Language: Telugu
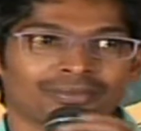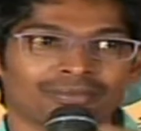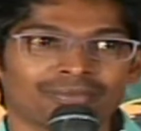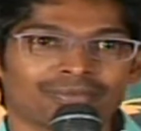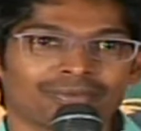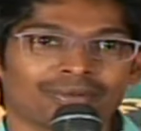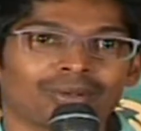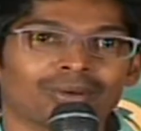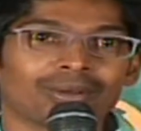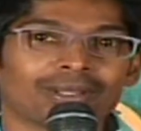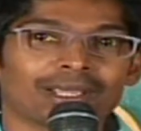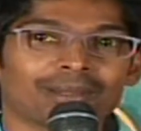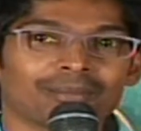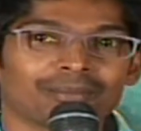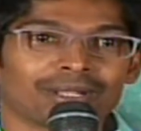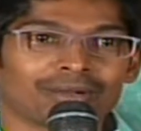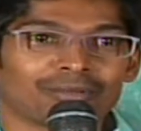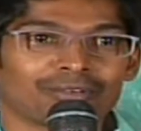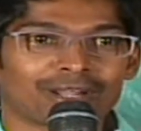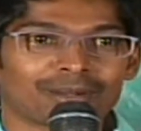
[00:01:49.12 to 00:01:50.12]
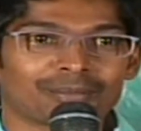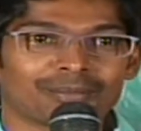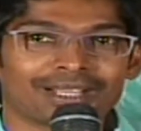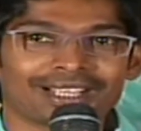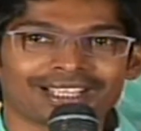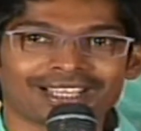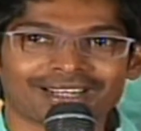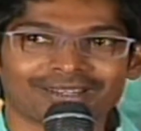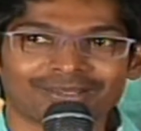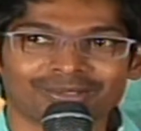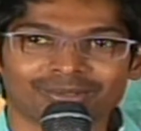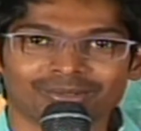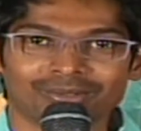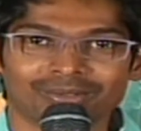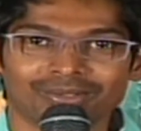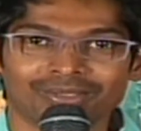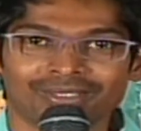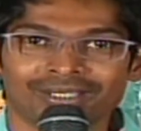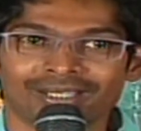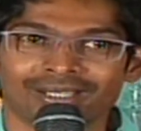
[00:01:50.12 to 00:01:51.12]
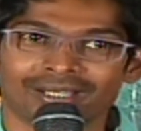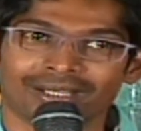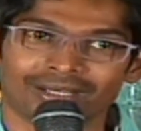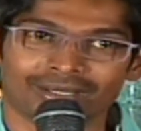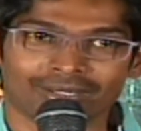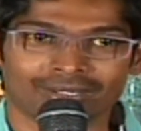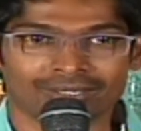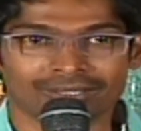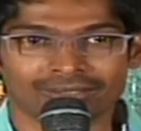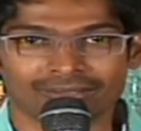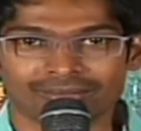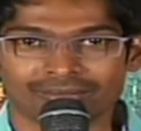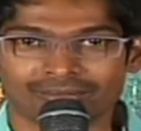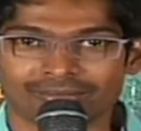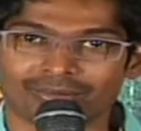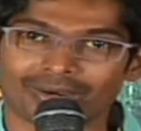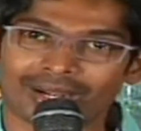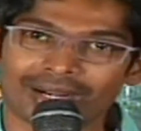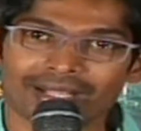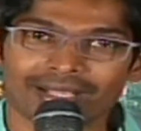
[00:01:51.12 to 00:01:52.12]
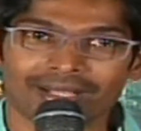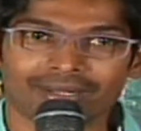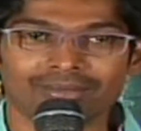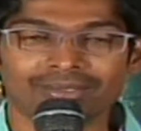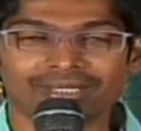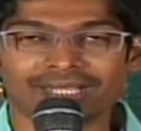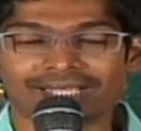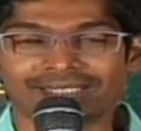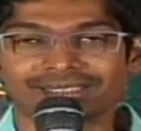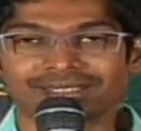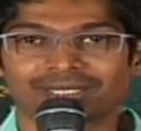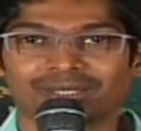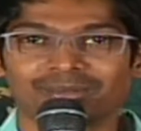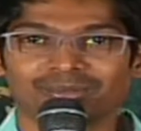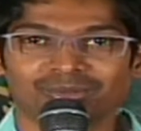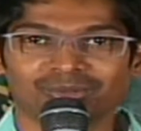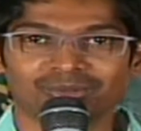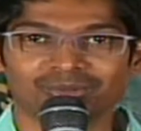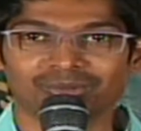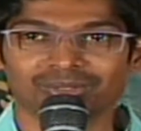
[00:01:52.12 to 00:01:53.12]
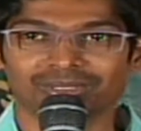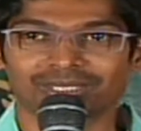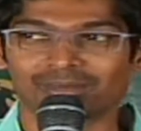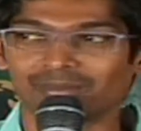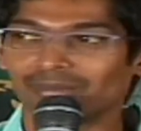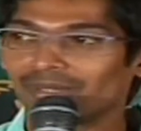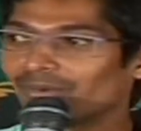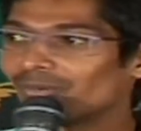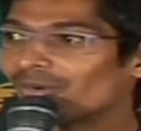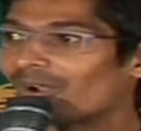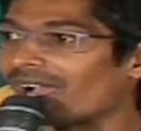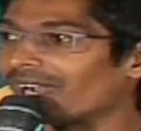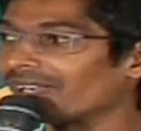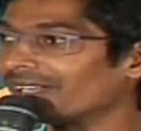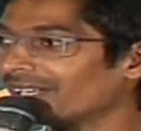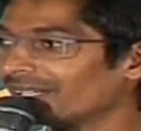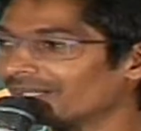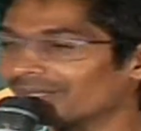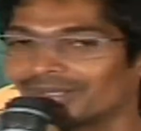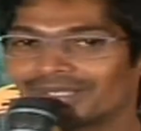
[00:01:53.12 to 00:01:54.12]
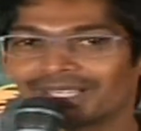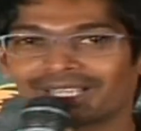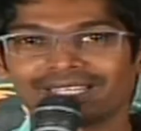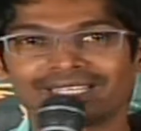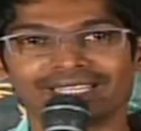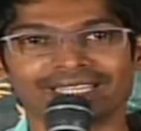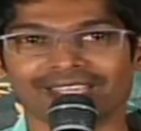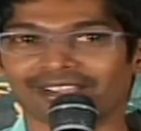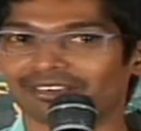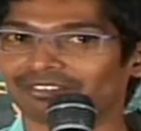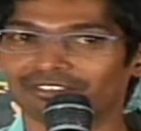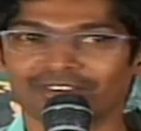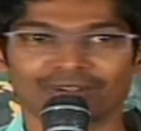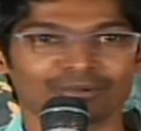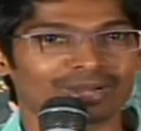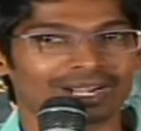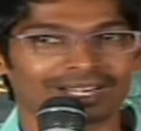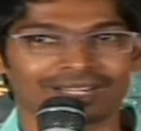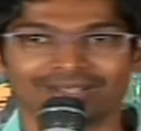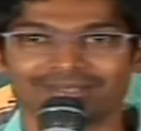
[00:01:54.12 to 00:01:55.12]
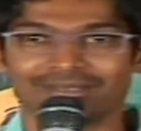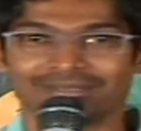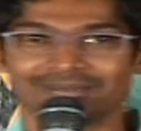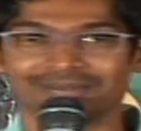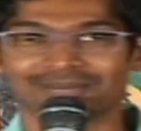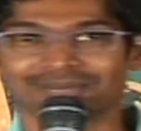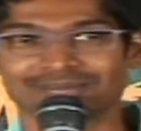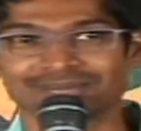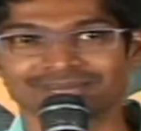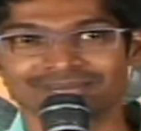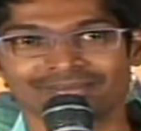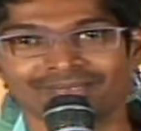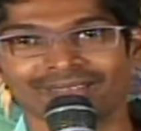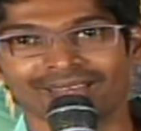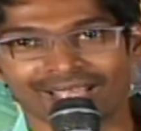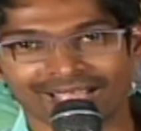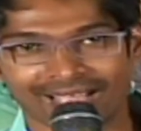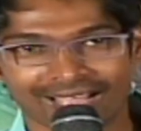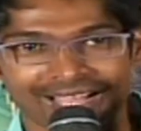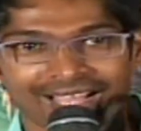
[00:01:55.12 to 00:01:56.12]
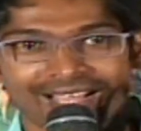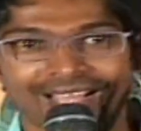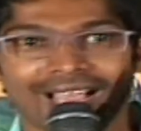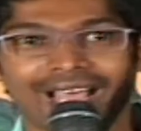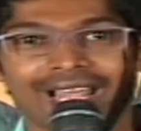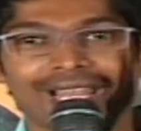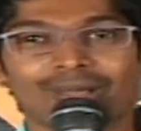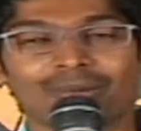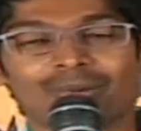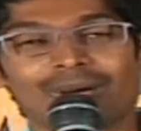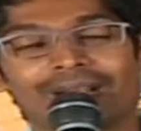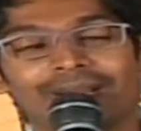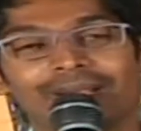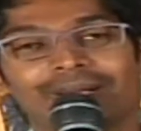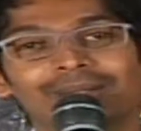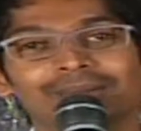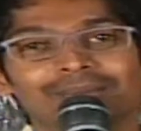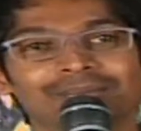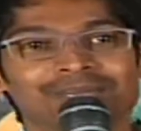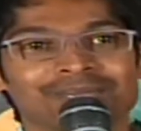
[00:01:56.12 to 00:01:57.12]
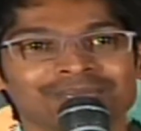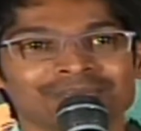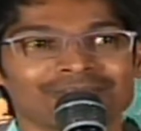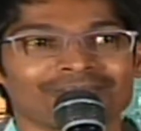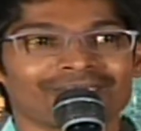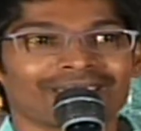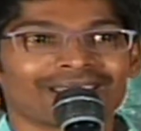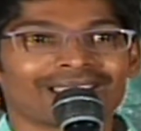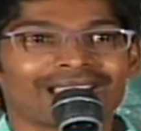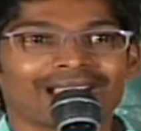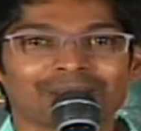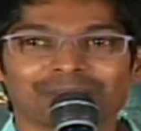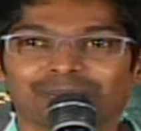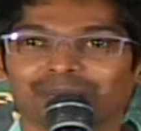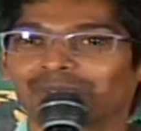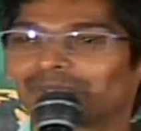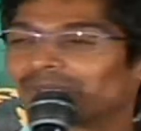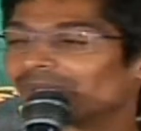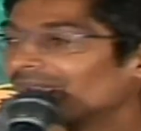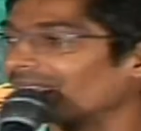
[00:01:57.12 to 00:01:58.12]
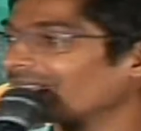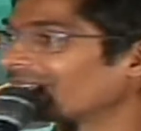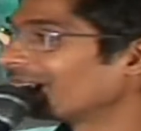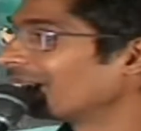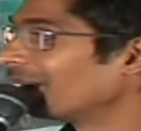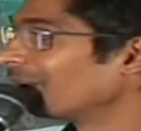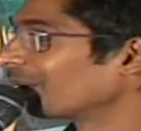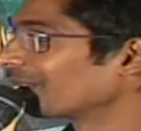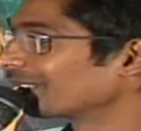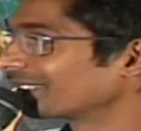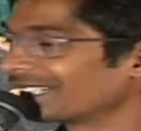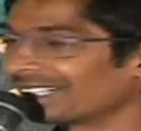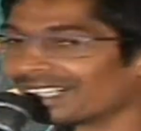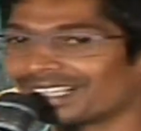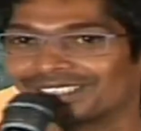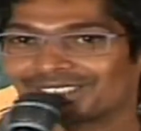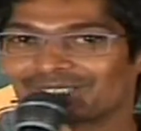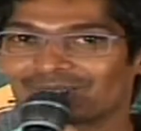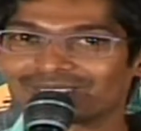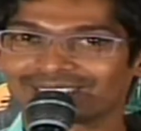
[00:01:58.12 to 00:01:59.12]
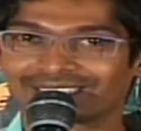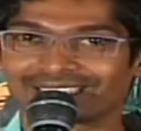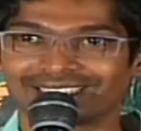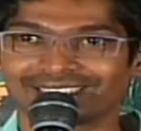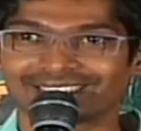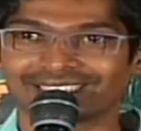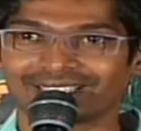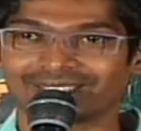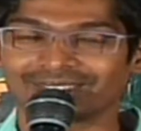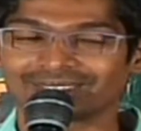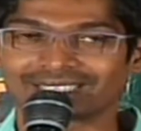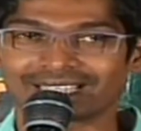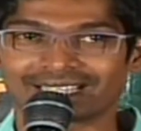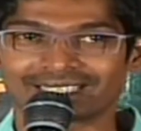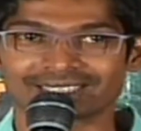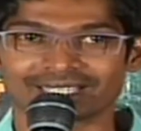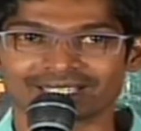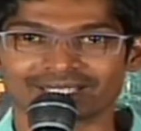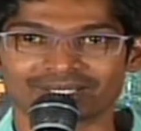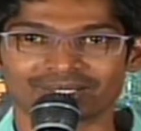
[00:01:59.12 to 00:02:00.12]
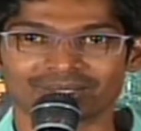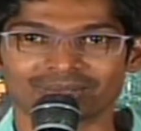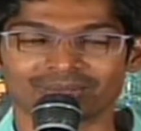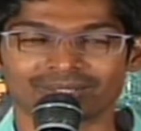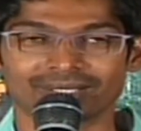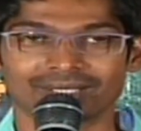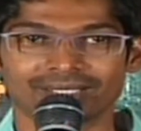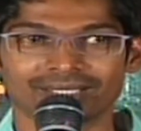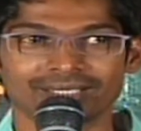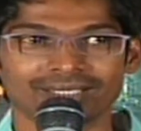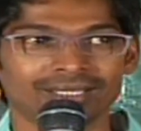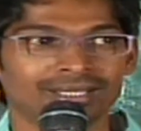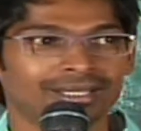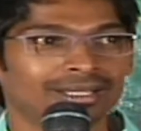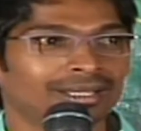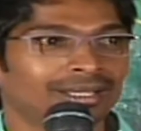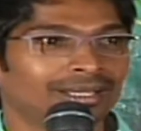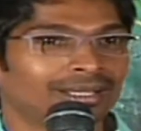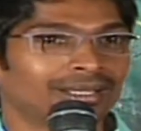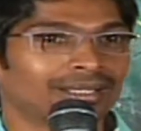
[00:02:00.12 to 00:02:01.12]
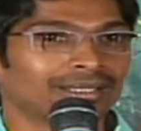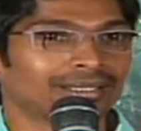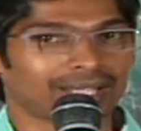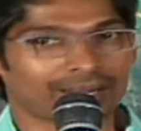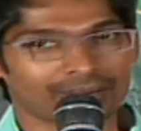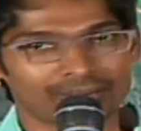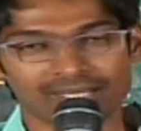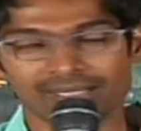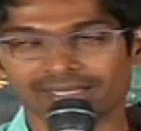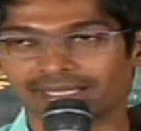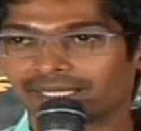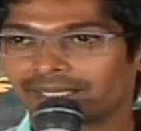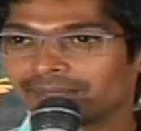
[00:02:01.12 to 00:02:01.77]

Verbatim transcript: ఫ్లో క్యామ్ మరి వర్మ గారు వాడారు నేను ఐస్ క్రీమ్ టూ చూశాను మేము వాడినట్టు దాన్ని ఇంకెవ్వడు వాడ్డు అలా వాడాం అద్భుతంగా ఒక సింగిల్ షాట్ తీశాడు చాలా చక్కగా ఉంటుంది తర్వాత